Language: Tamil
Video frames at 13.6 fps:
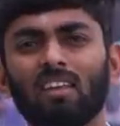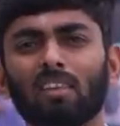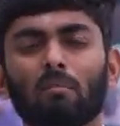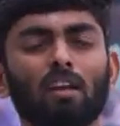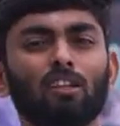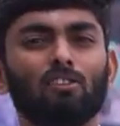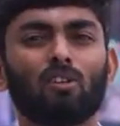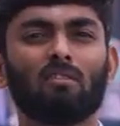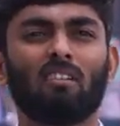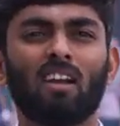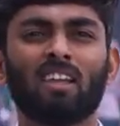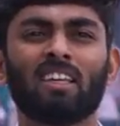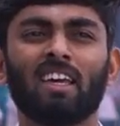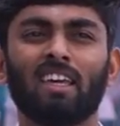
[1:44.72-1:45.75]
இந்த மனிதனோட
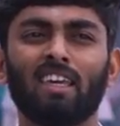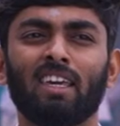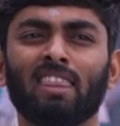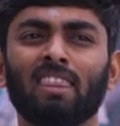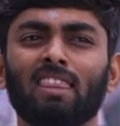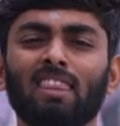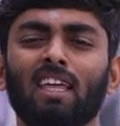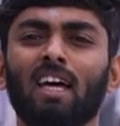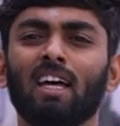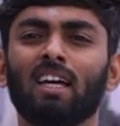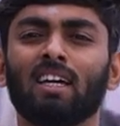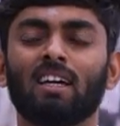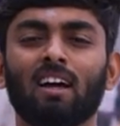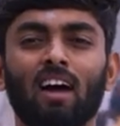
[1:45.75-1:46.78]
வாழ்க்கை எந்த
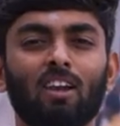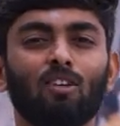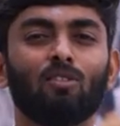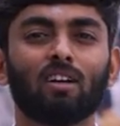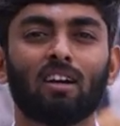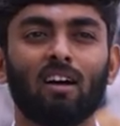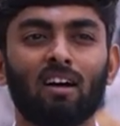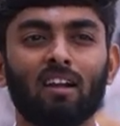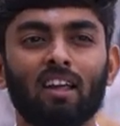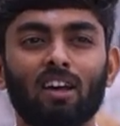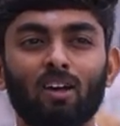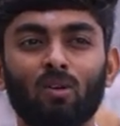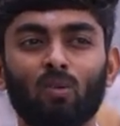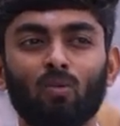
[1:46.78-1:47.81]
அளவுக்கான
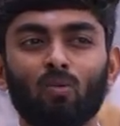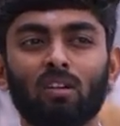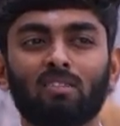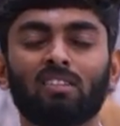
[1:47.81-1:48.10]
ஒரு